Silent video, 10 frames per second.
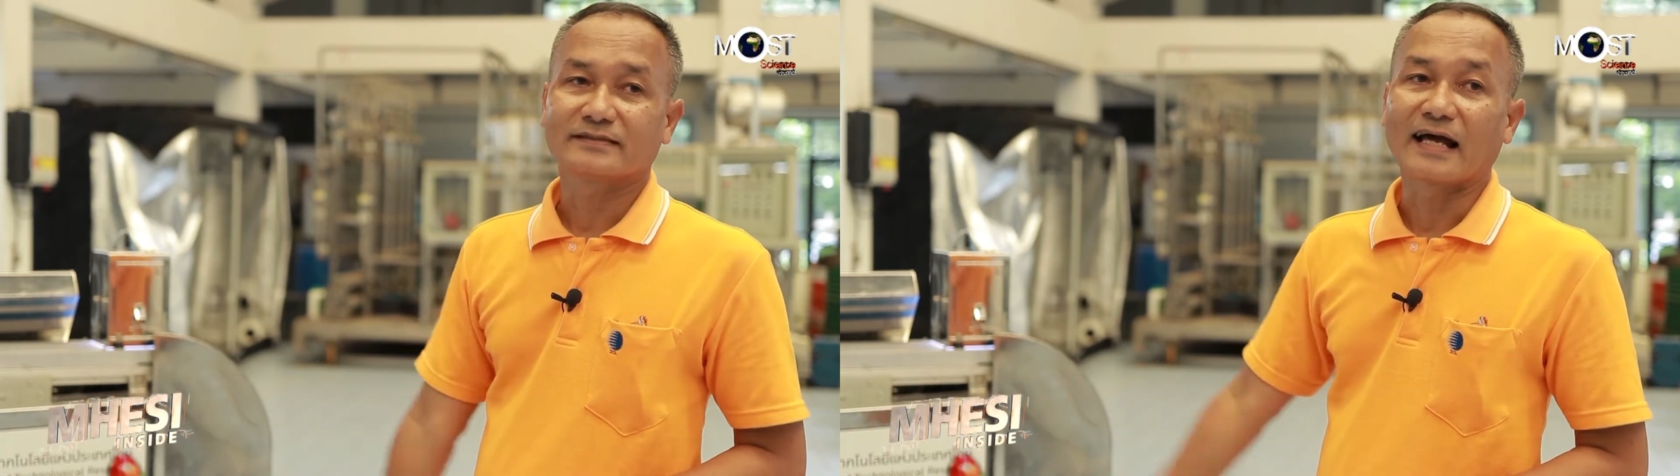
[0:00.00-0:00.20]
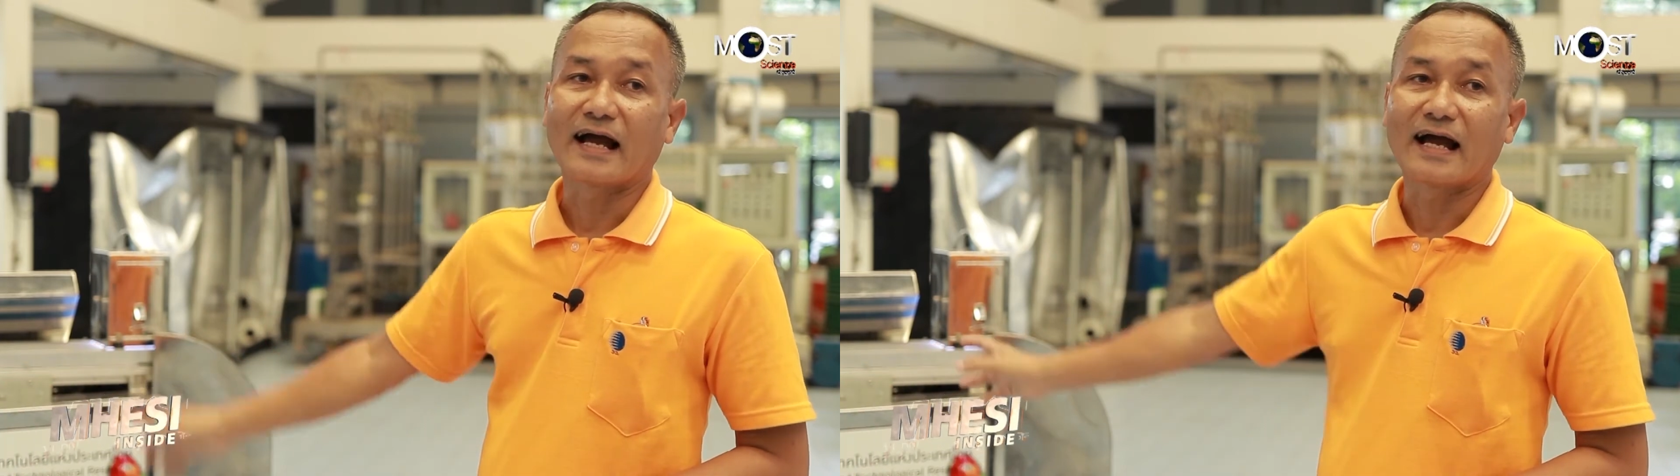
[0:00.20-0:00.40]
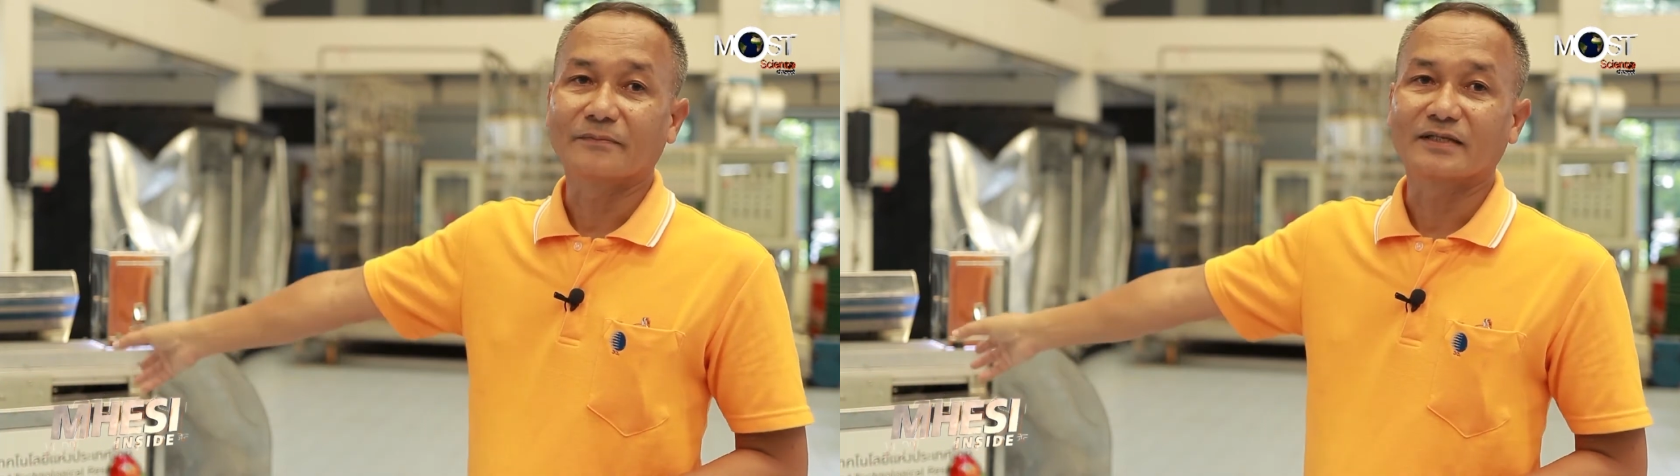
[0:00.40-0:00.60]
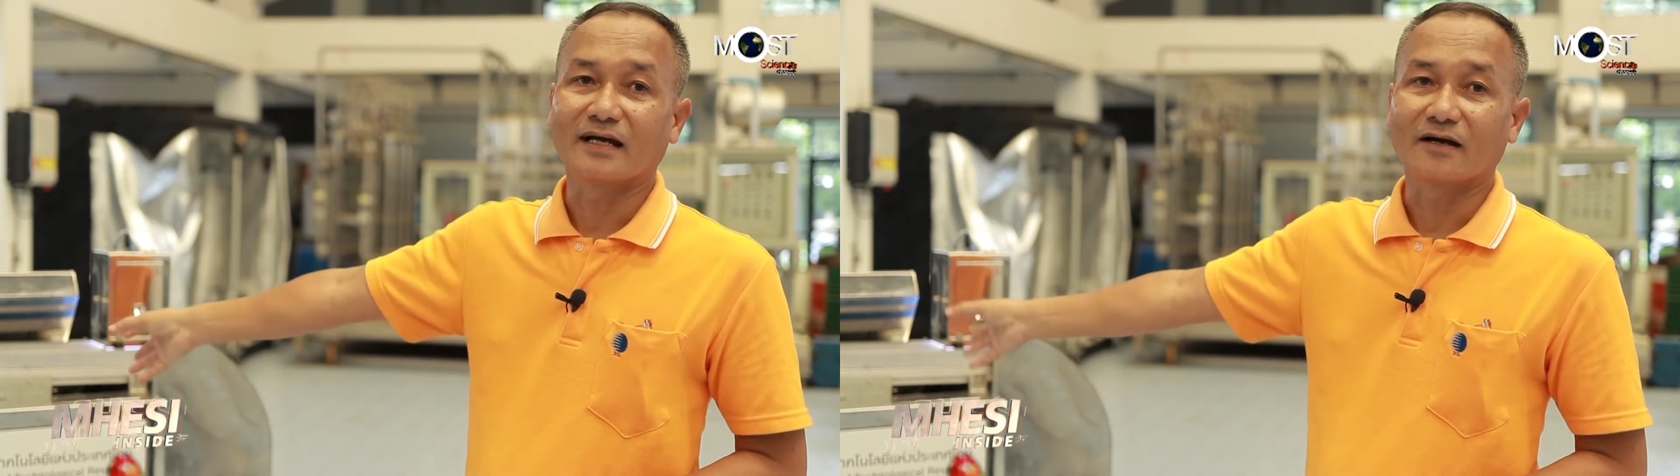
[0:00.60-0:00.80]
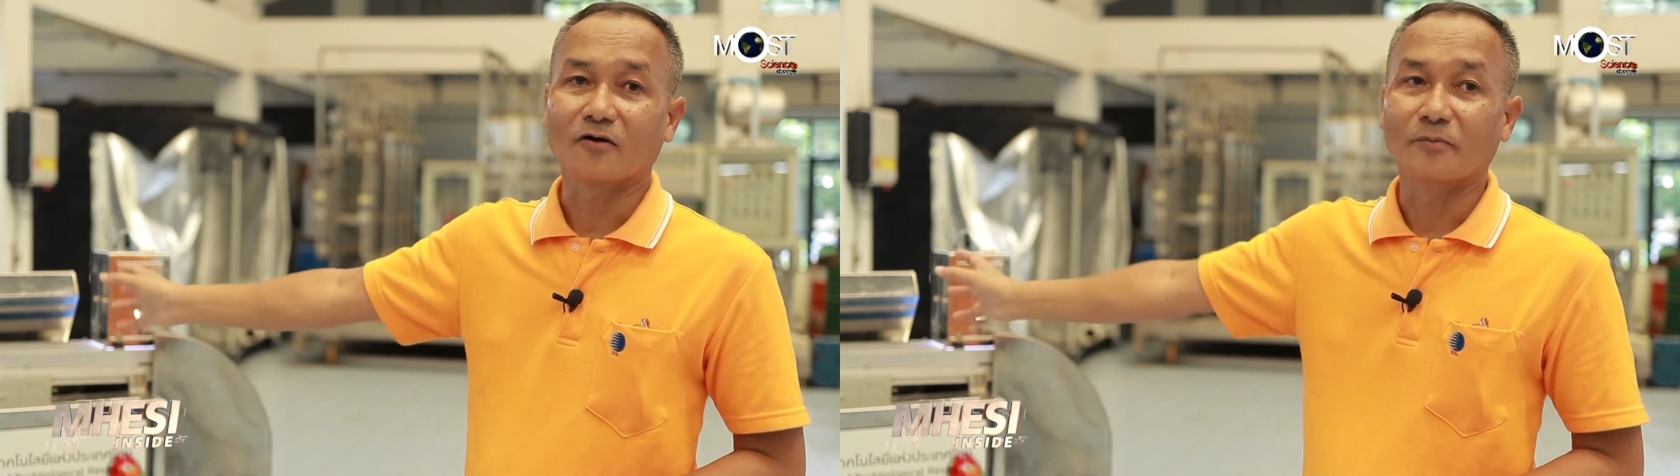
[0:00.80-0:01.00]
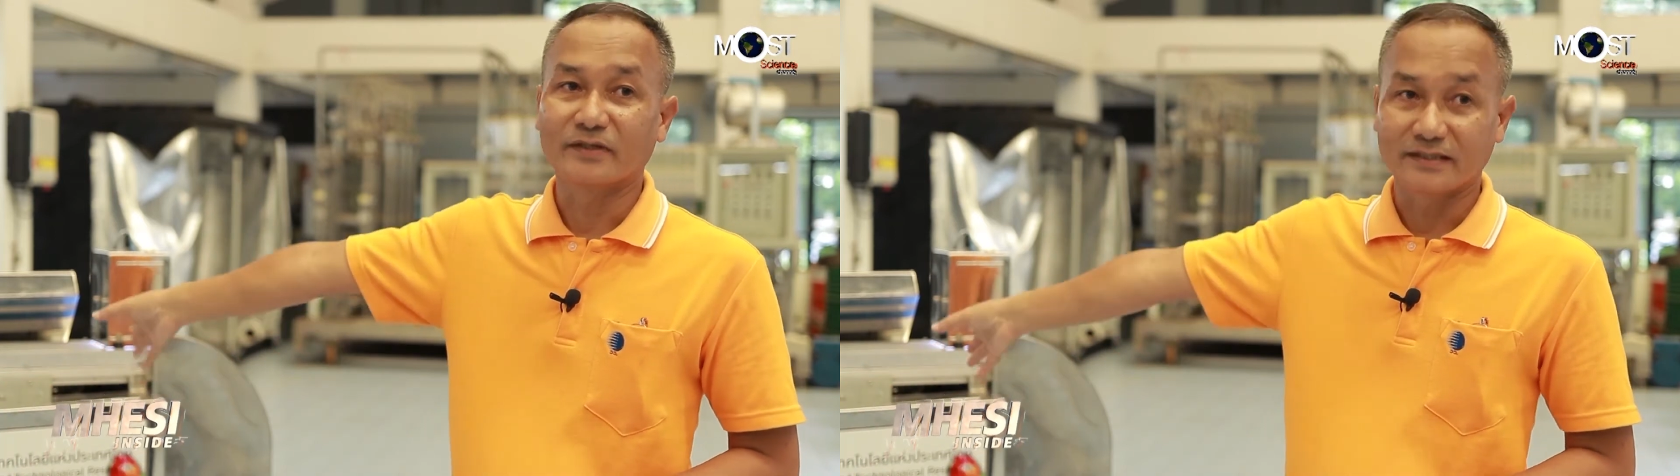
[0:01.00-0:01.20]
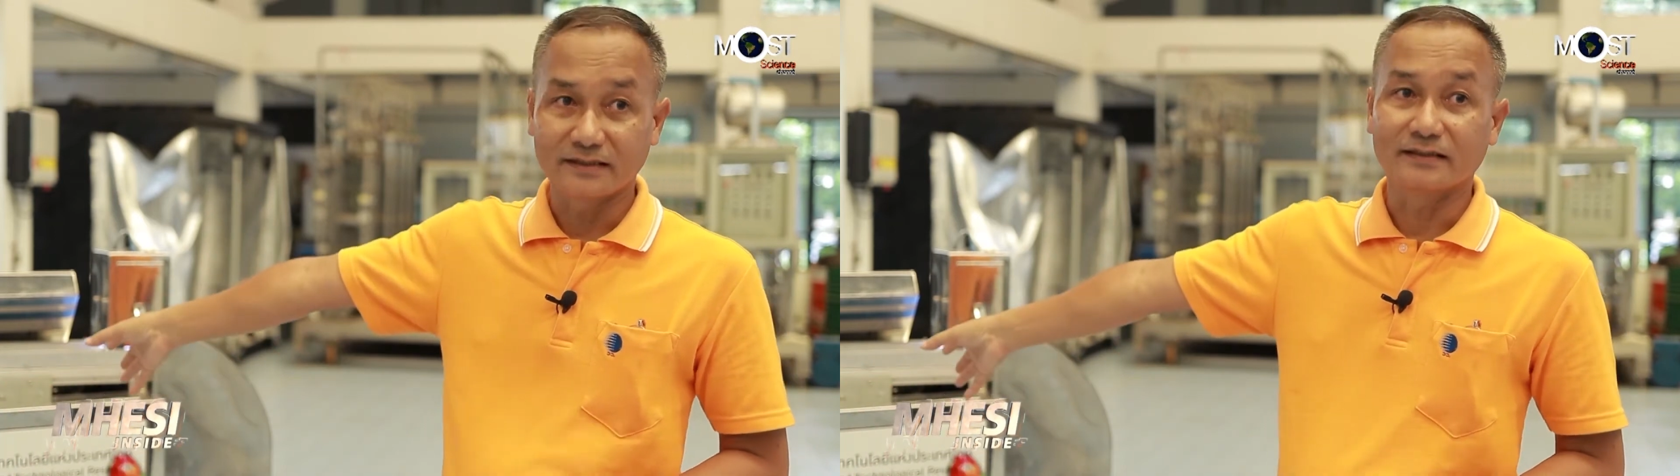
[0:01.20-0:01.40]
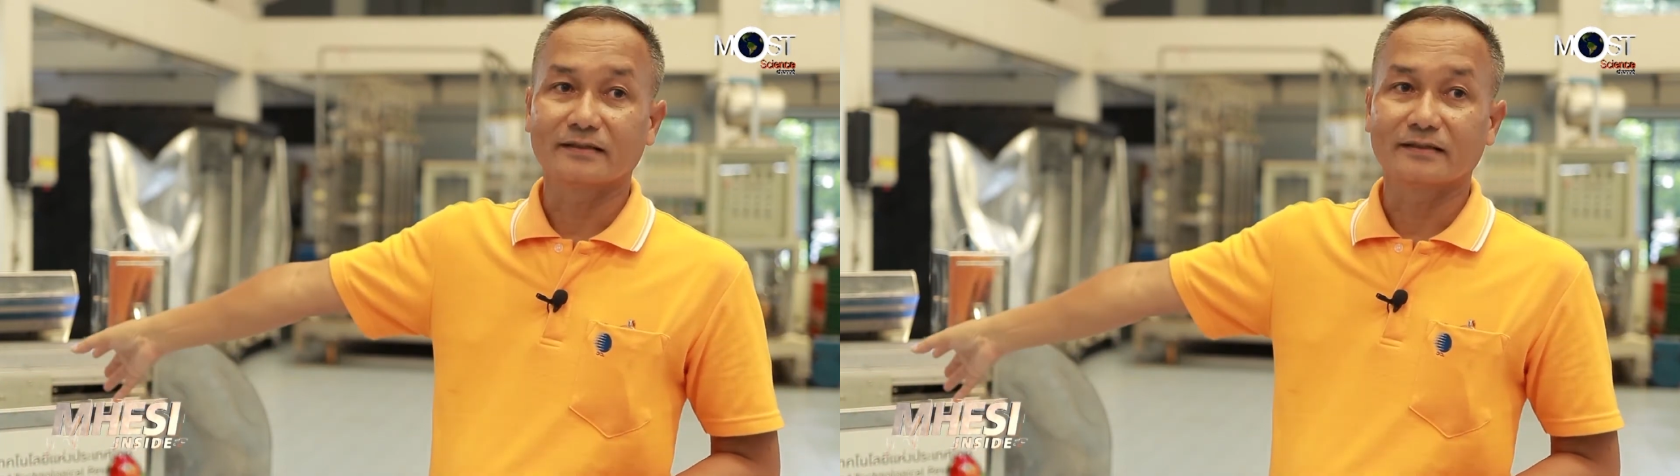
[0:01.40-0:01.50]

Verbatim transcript: สั่งการมาจากคอมพิวเตอร์